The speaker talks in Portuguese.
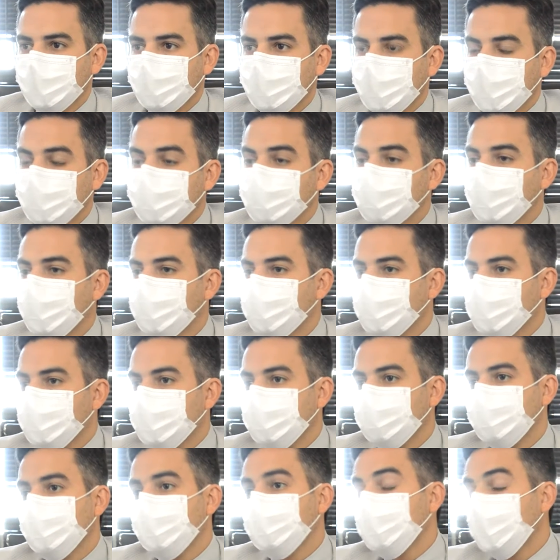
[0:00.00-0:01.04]
Mais de 90
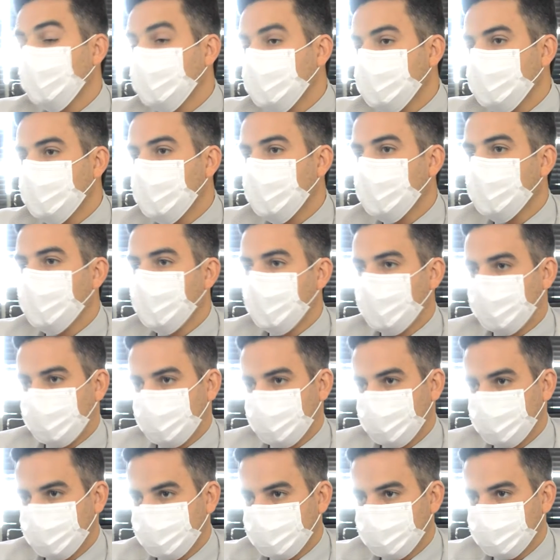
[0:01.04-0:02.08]
mil só de internet,
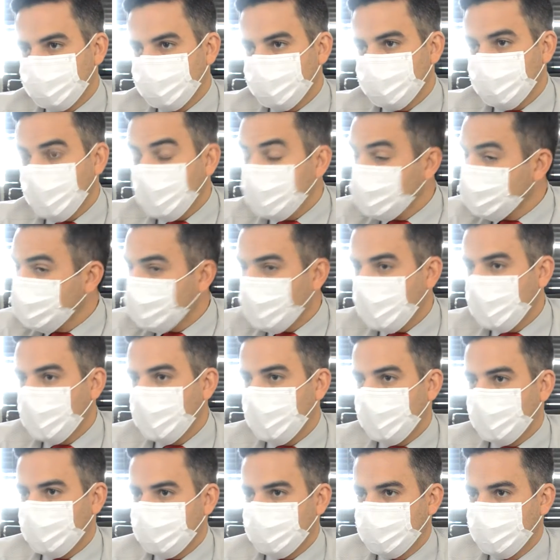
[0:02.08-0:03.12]
só de
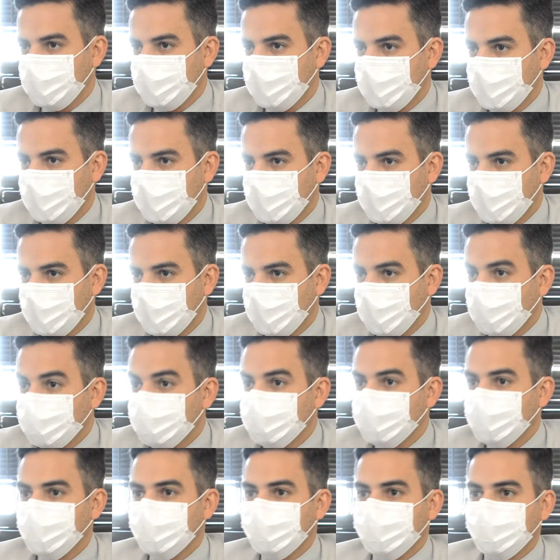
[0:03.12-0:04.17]
internet. Ou
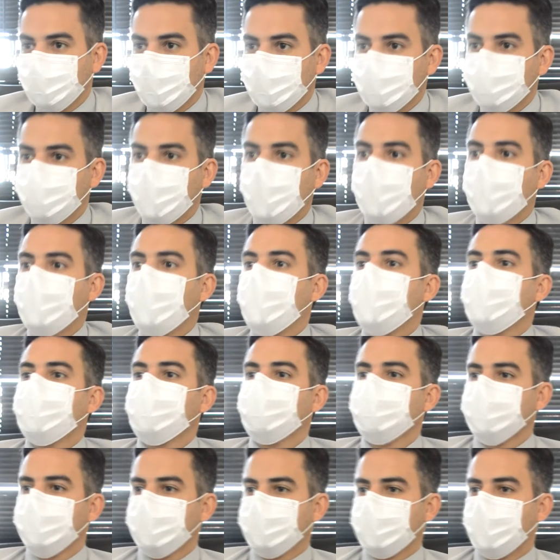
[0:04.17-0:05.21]
seja, nós
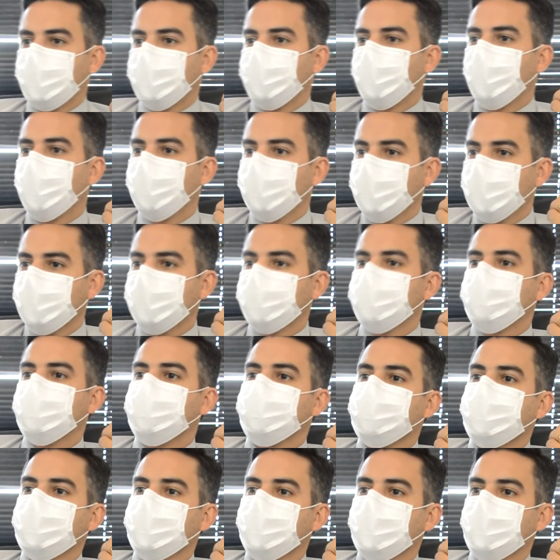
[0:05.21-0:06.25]
pagávamos anteriormente
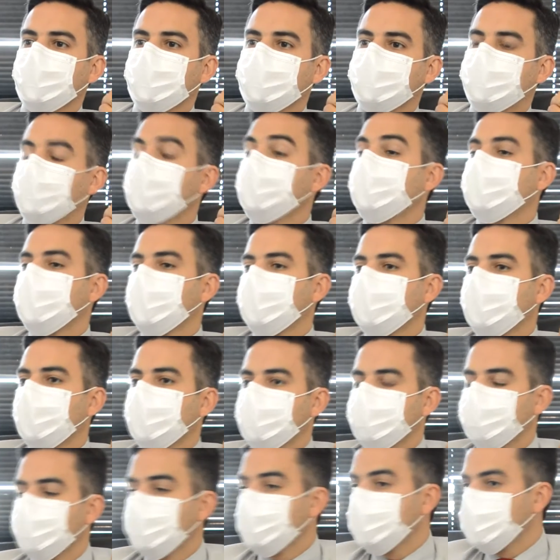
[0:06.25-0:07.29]

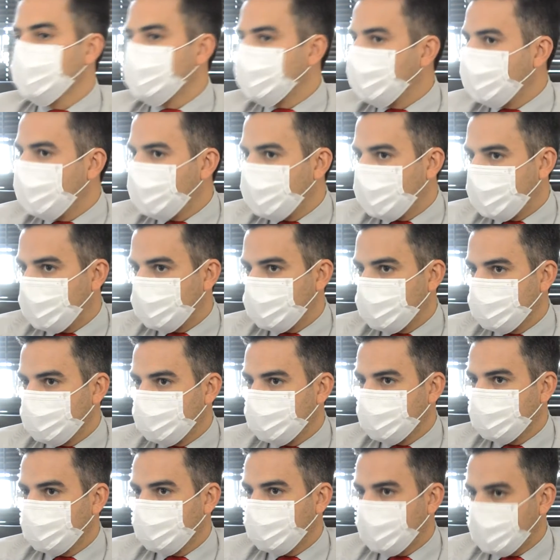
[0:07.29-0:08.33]
32 mil de internet
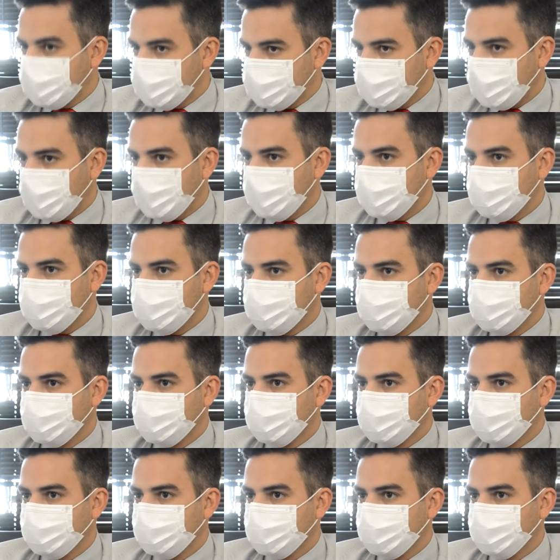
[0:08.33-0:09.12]
mensais.